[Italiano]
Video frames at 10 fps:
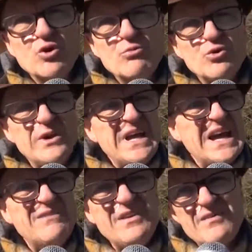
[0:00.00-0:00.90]
il comune
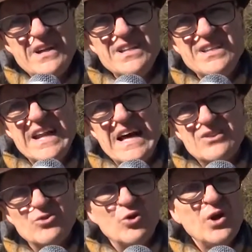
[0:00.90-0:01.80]
aveva
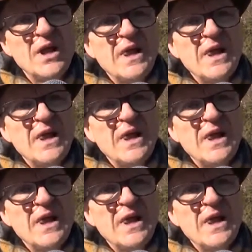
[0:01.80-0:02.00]
ritirato